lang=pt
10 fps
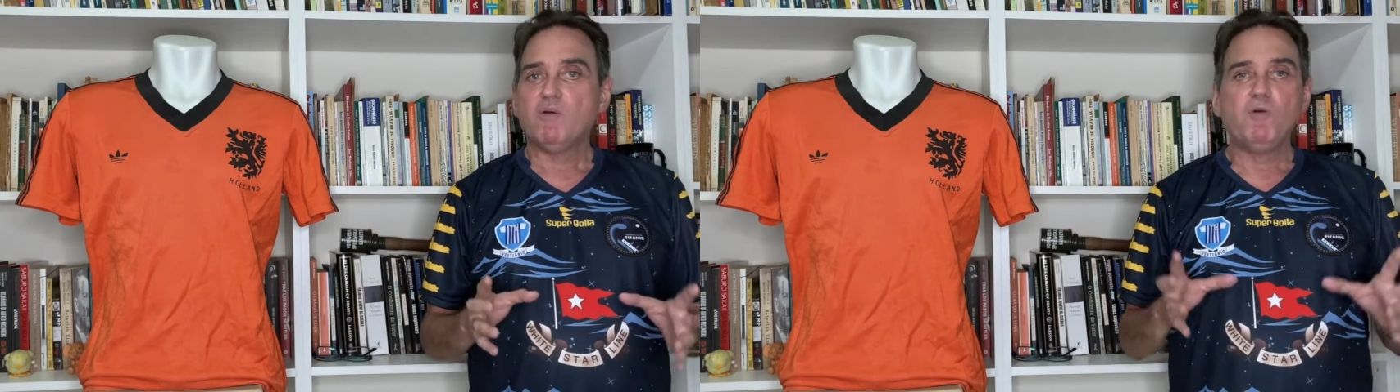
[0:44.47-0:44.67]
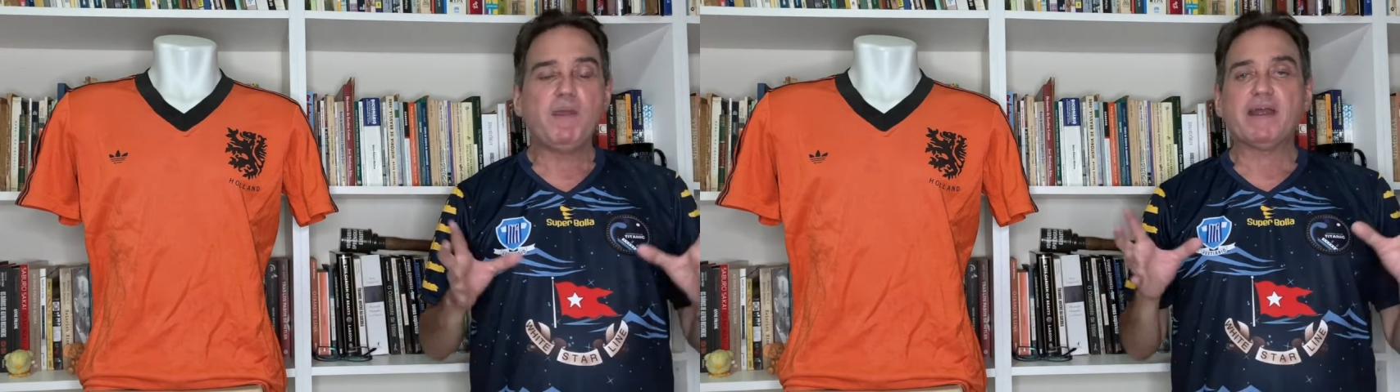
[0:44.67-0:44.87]

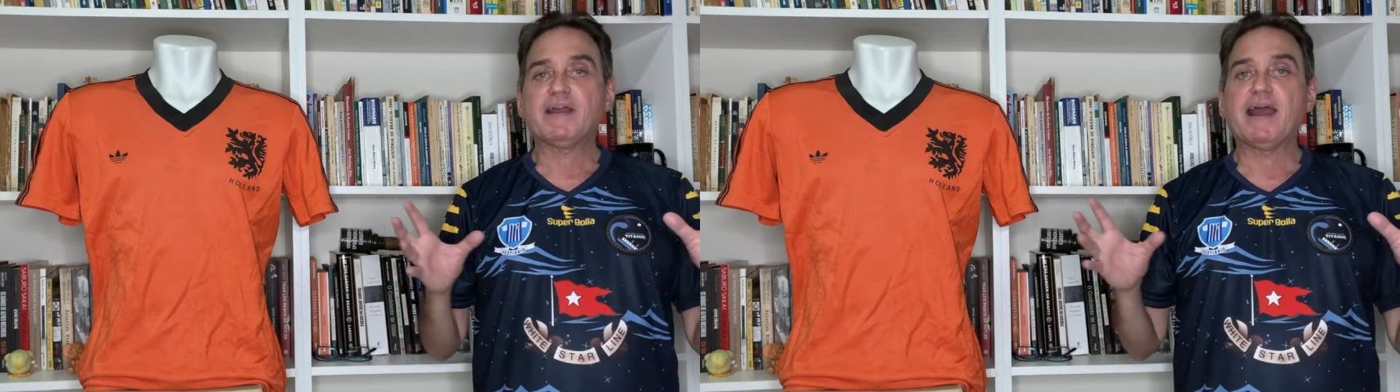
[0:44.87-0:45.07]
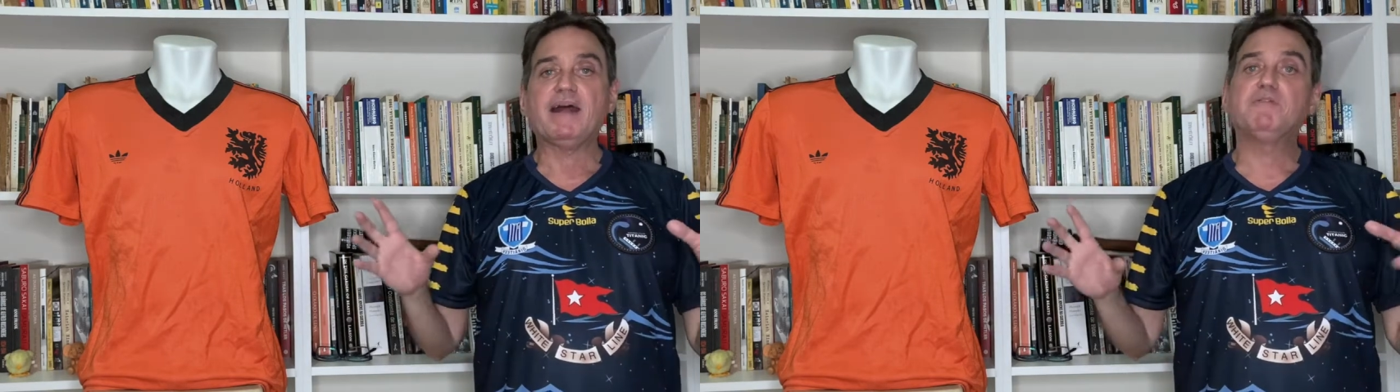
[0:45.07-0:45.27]
O
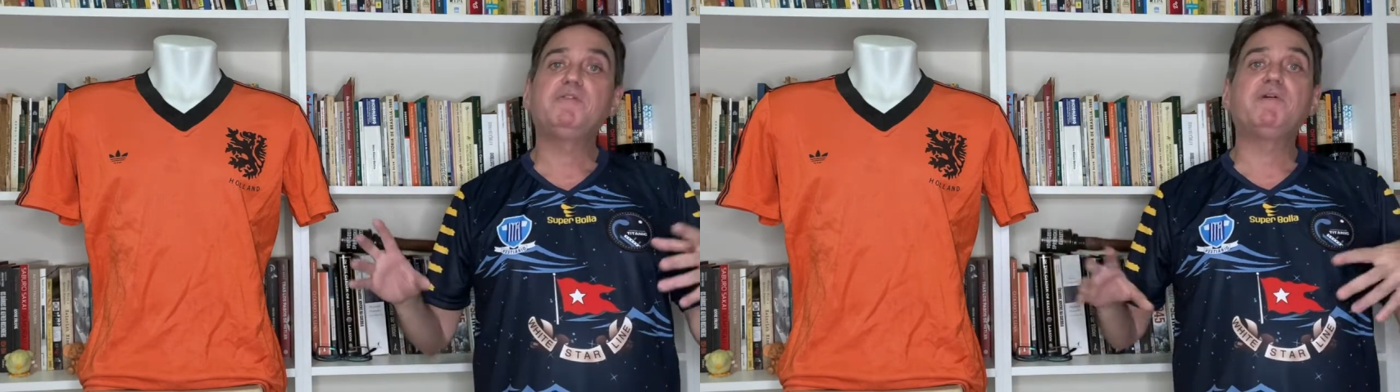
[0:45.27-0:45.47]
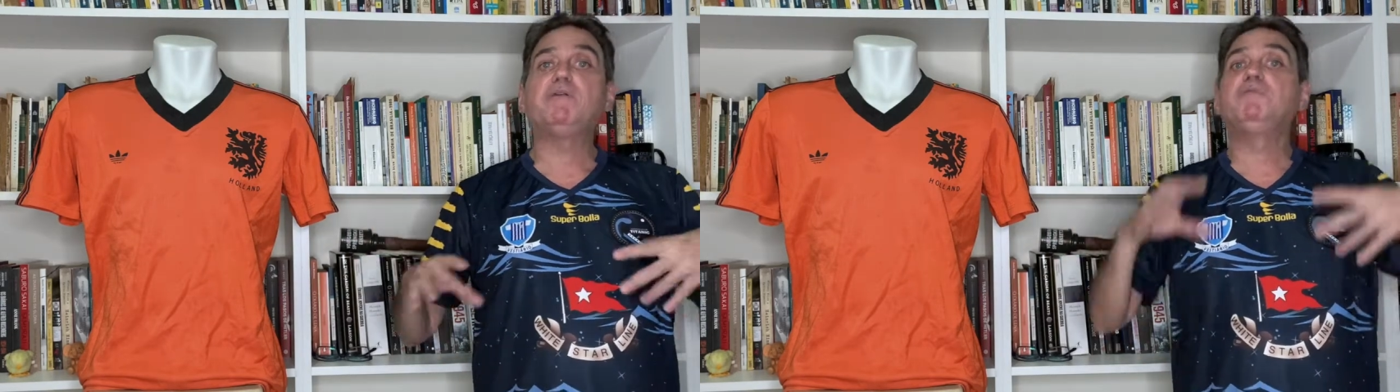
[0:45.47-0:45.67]
mercado
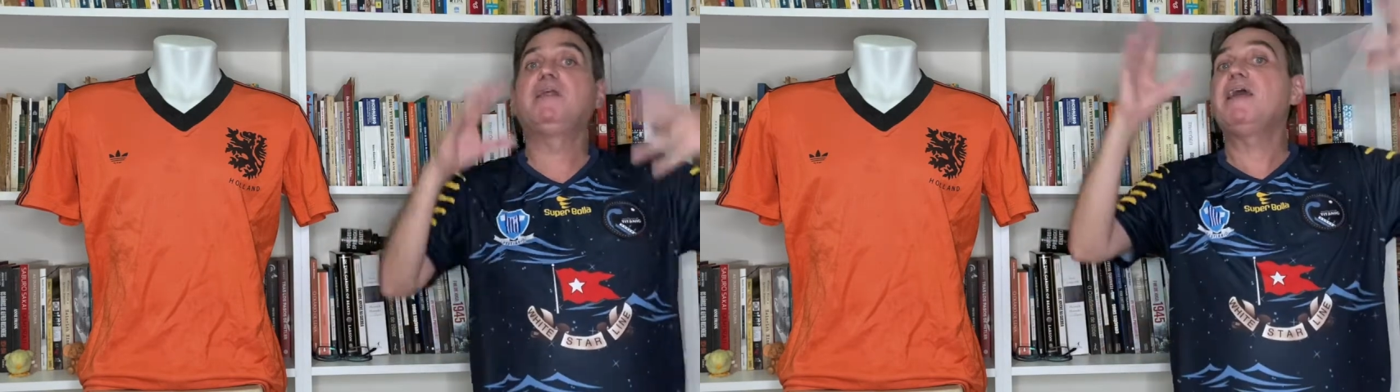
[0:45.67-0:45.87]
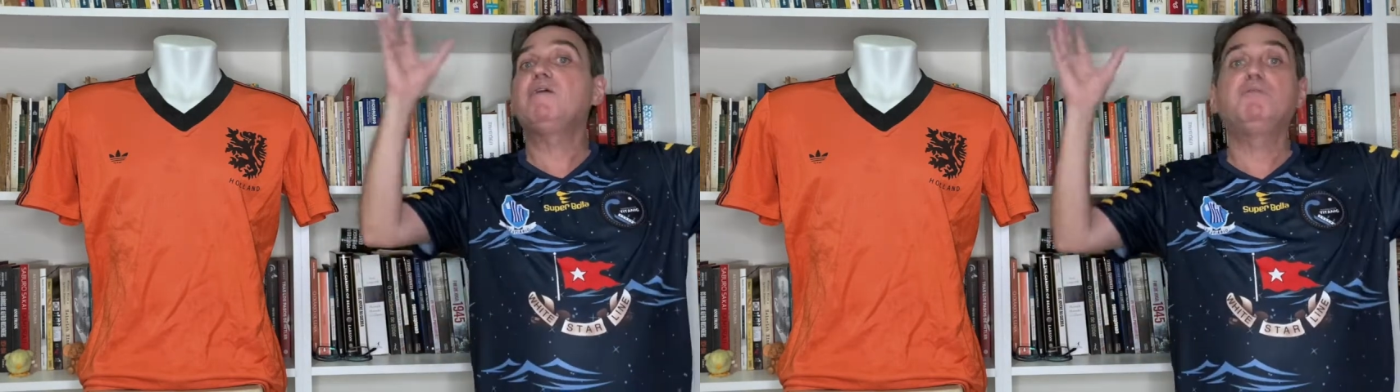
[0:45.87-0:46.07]
não é um
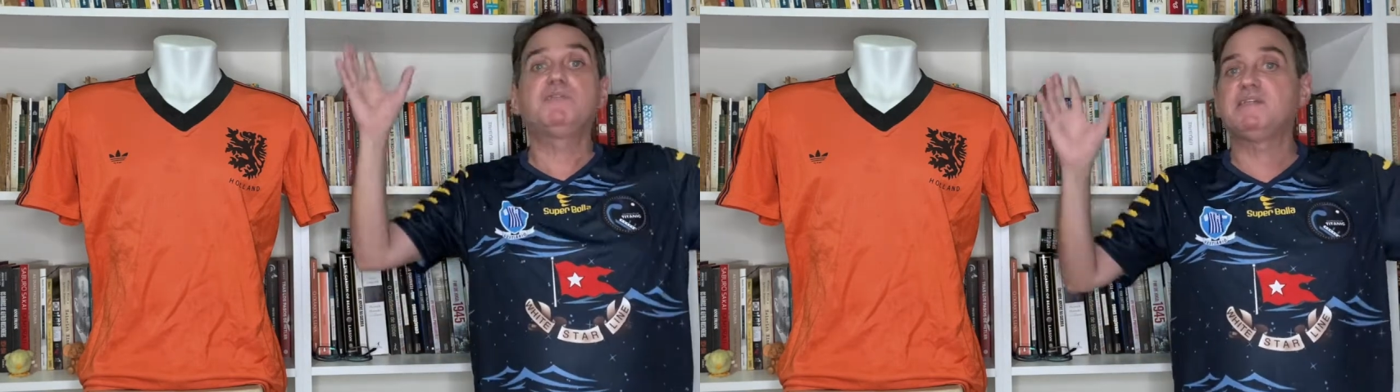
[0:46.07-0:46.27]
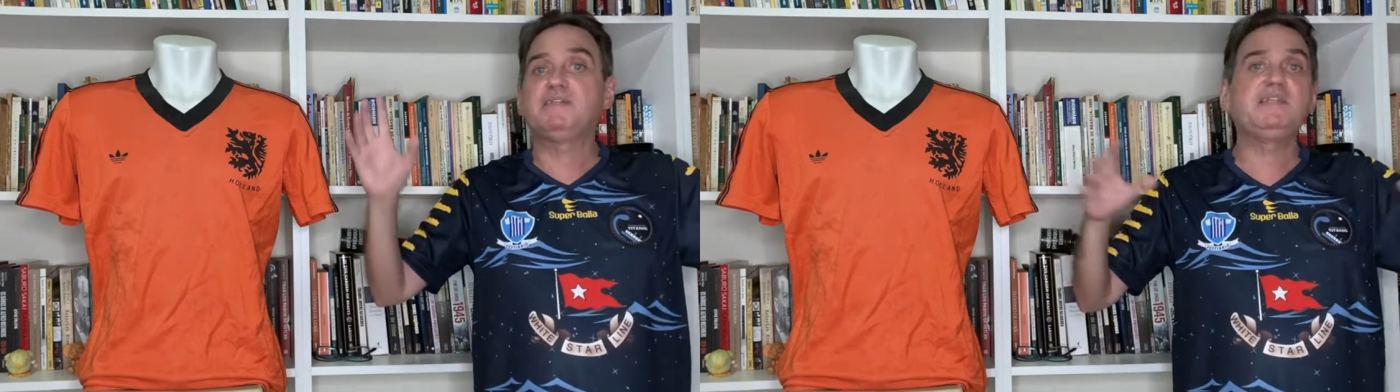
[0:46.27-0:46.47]

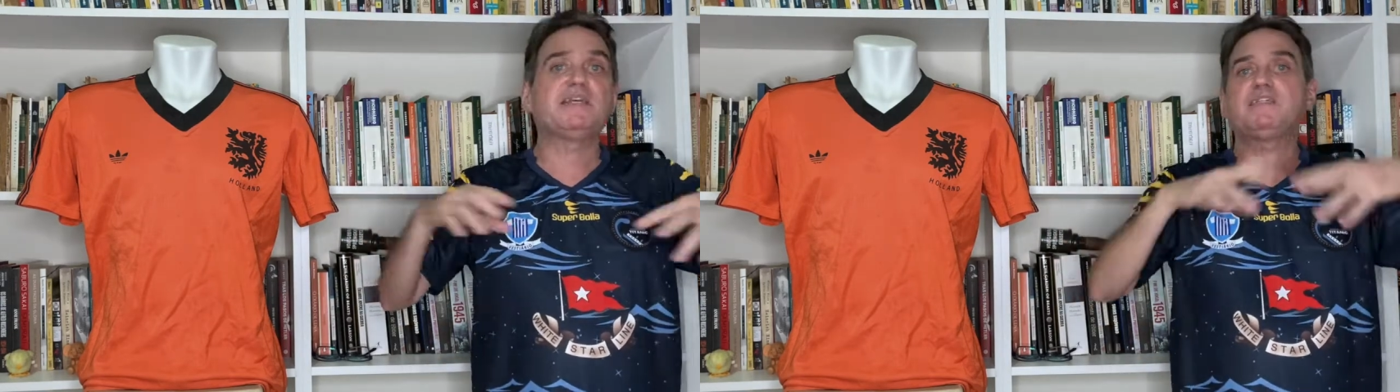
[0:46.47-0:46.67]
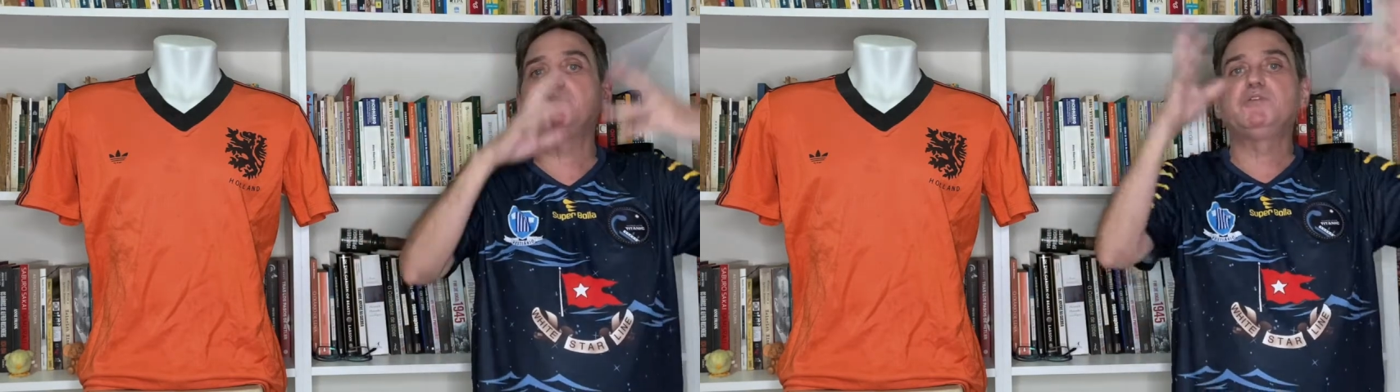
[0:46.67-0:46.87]
deus assim,
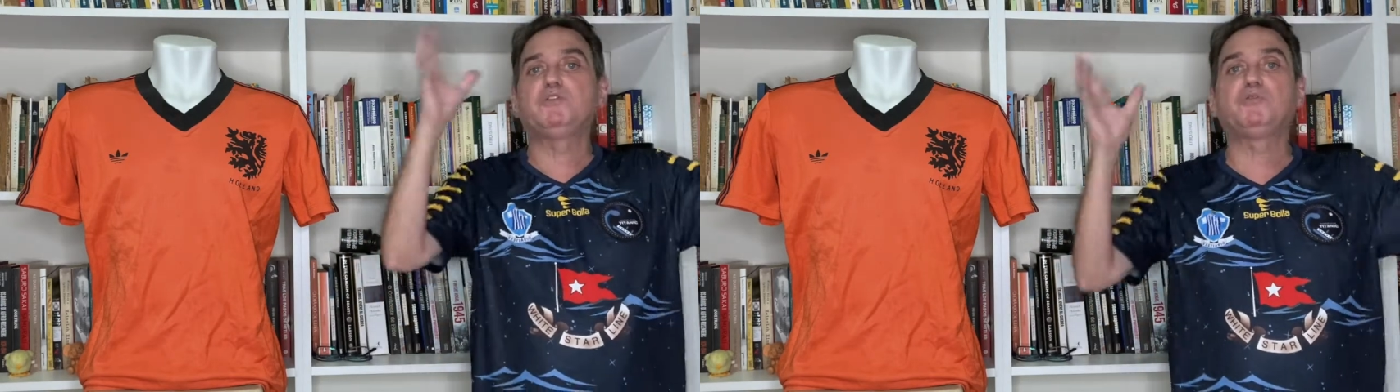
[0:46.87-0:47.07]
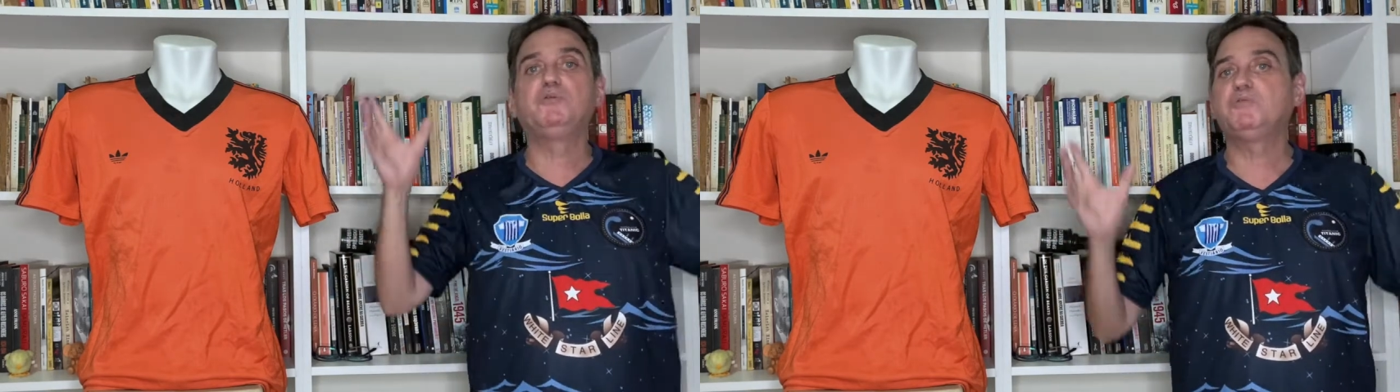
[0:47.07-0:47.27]
acima de
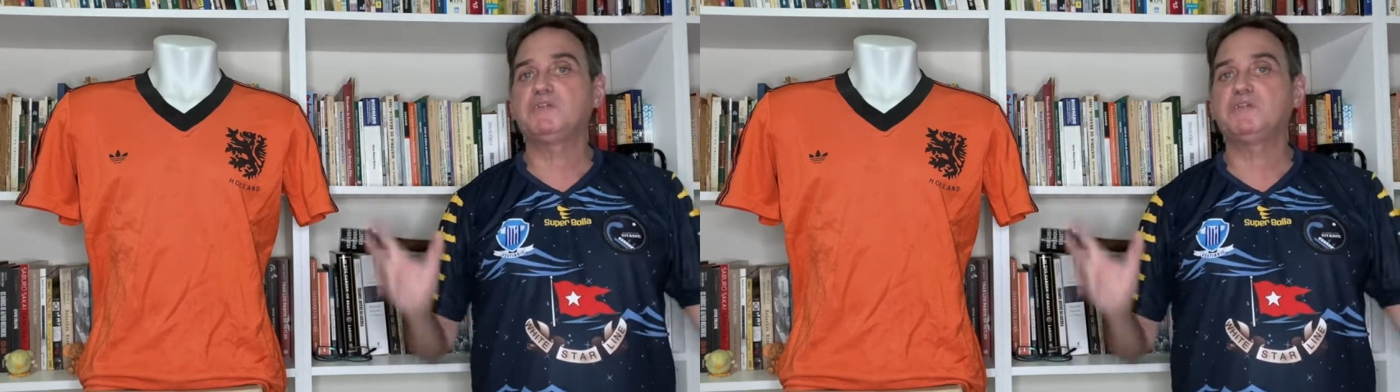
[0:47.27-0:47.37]
tudo,